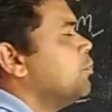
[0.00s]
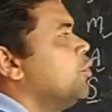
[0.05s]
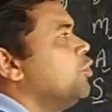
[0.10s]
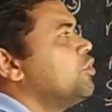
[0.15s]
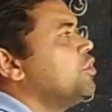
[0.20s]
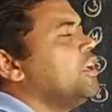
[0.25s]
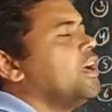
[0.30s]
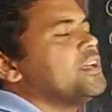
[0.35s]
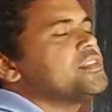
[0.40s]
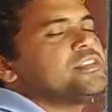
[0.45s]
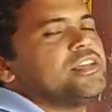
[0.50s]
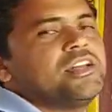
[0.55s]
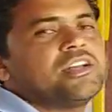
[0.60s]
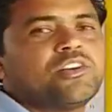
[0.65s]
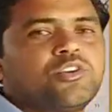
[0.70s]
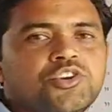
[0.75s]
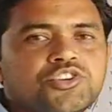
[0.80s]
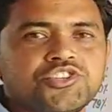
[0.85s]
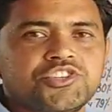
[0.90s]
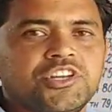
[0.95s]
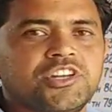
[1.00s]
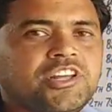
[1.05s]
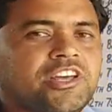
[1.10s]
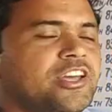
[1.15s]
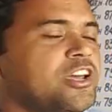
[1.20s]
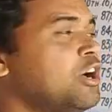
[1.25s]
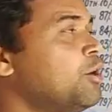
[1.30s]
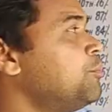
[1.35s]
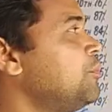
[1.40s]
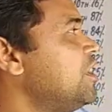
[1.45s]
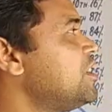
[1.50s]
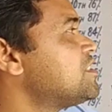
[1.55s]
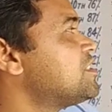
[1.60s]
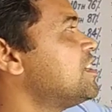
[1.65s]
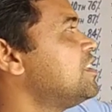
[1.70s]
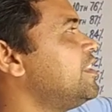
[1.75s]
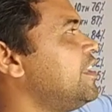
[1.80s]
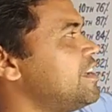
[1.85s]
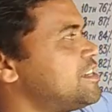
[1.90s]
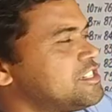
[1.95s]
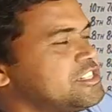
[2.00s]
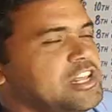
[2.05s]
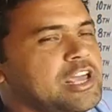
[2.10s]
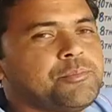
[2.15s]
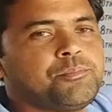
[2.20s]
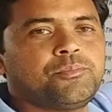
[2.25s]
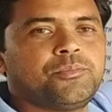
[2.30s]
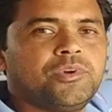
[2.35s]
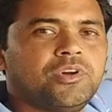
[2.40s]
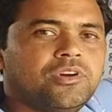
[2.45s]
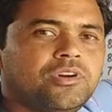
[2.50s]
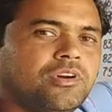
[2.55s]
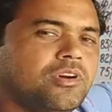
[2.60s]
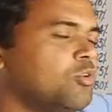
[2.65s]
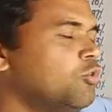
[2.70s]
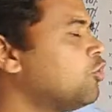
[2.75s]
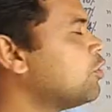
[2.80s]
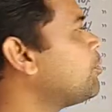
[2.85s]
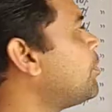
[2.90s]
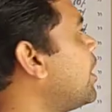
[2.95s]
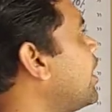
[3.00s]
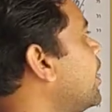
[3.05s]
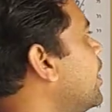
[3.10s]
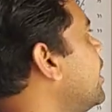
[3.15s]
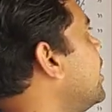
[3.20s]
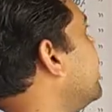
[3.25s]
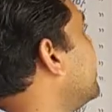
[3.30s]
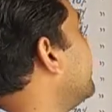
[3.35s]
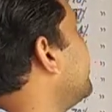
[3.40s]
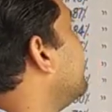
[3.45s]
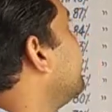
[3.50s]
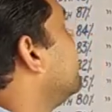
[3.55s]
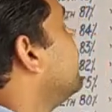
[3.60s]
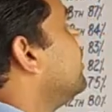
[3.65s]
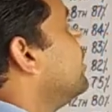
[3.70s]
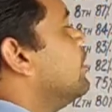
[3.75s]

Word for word: बहुत ही आसान क्वेश्चन है हमने इसके अंदर एक स्टेप और बढ़ाया है